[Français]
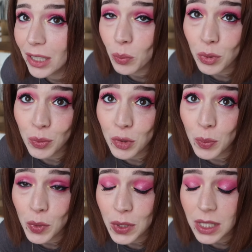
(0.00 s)
En plus je me
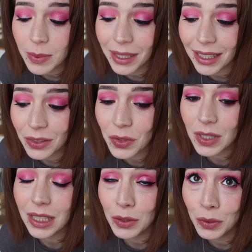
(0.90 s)
suis pesée, j'ai pris 14
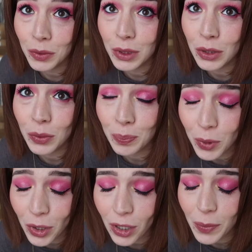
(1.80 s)
kilos et je
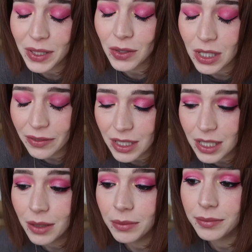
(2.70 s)
pleure parce que j'avais
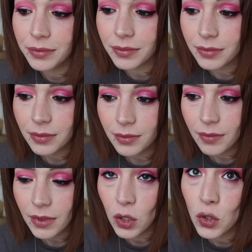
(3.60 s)
dit
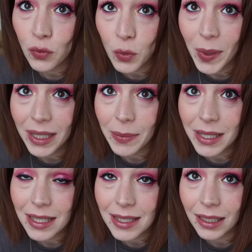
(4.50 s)
je veux pas
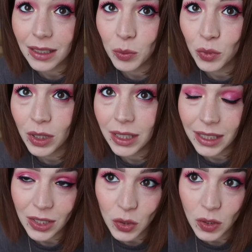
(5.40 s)
dépasser un certain poids
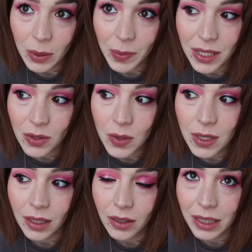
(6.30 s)
et je le dépasse de 5